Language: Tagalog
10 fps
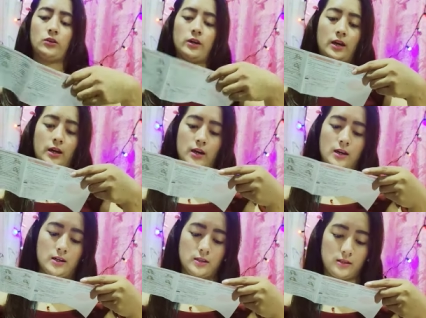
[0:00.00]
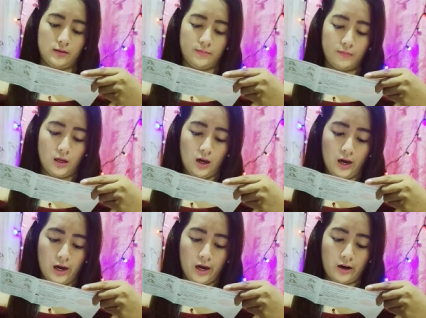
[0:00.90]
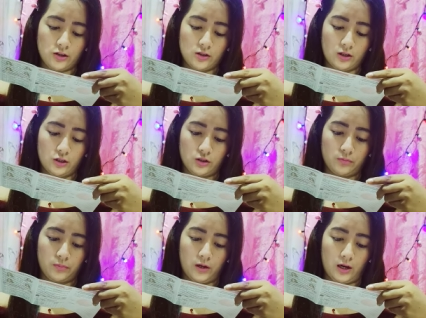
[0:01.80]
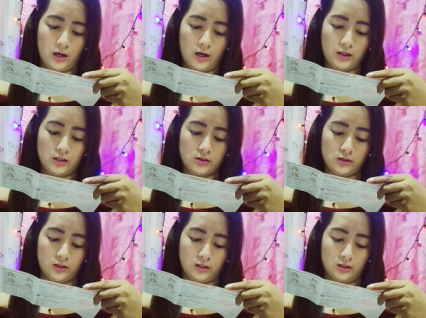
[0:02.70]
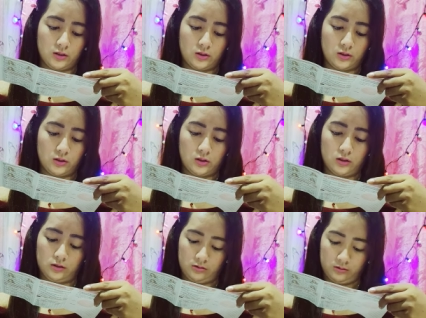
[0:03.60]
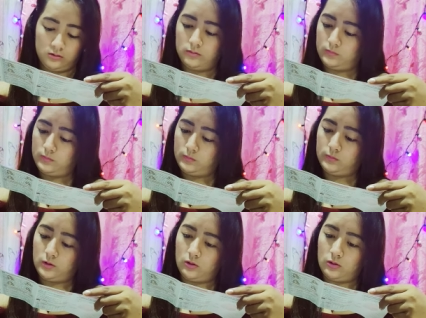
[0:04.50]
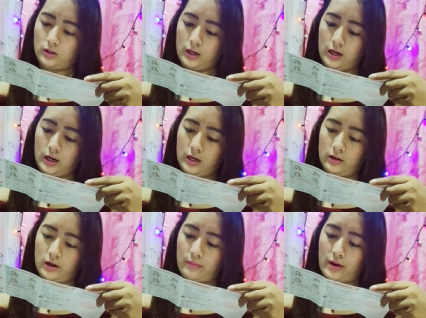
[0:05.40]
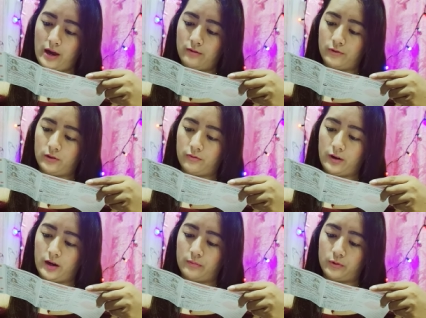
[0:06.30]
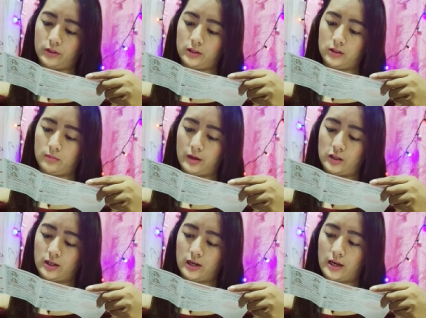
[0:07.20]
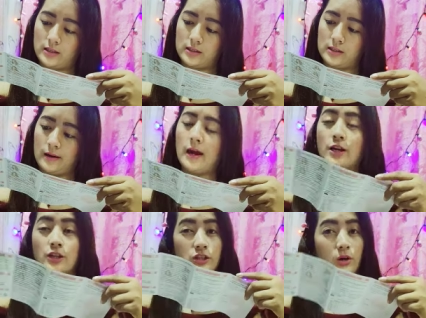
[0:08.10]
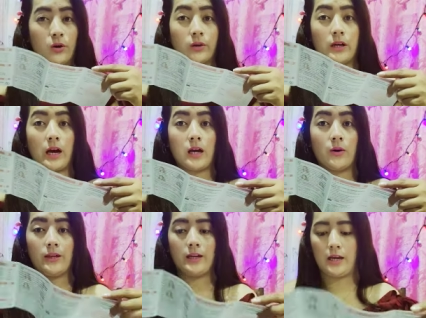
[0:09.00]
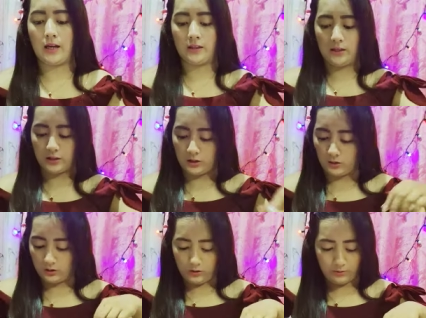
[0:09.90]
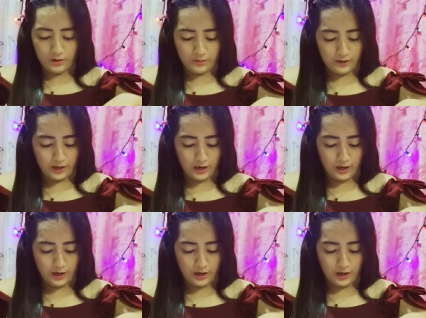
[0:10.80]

is hair insulation plug. So, nandito. Okay. Grab a handful of hair and put it in magic hands. So, gagawin na natin ito mamaya.